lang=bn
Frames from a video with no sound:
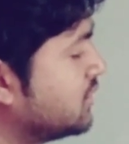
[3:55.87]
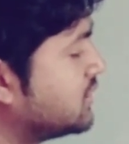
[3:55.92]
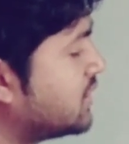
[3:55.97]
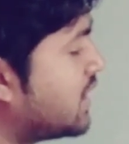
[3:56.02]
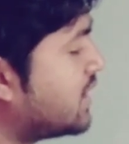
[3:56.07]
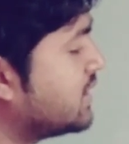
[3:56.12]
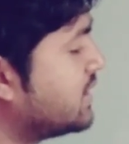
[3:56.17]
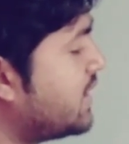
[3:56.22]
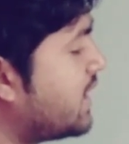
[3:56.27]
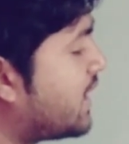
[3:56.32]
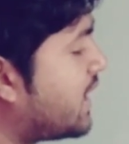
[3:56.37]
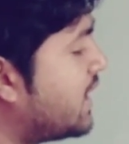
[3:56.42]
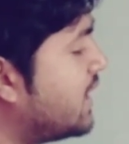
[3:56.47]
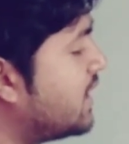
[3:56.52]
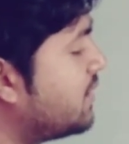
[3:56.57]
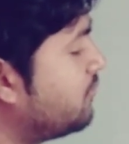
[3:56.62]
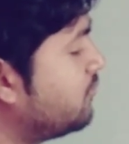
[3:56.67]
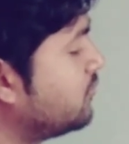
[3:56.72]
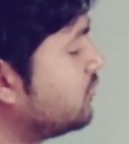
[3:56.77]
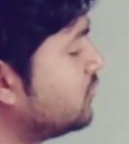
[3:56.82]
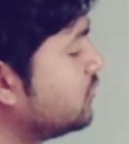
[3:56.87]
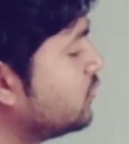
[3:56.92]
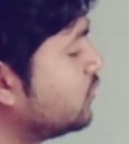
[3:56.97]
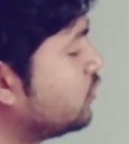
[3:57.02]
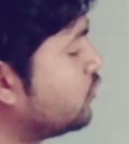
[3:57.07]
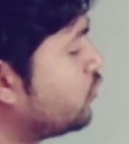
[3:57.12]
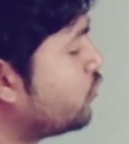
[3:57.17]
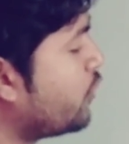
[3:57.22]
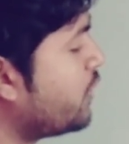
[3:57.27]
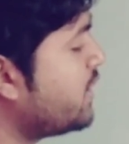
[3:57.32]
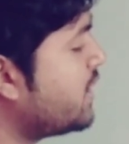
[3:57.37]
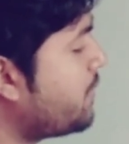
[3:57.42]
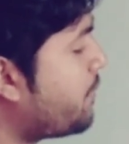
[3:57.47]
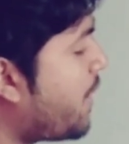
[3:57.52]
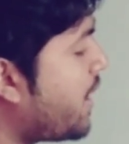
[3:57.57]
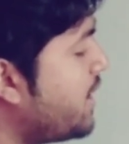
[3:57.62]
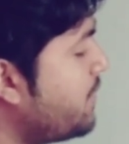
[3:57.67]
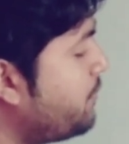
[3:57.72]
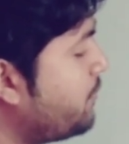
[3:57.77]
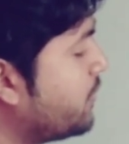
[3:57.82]
চার দিয়ে কাটলাম টোয়েন্টি
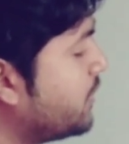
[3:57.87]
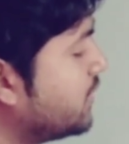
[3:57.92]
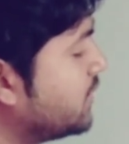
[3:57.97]
ফাইভ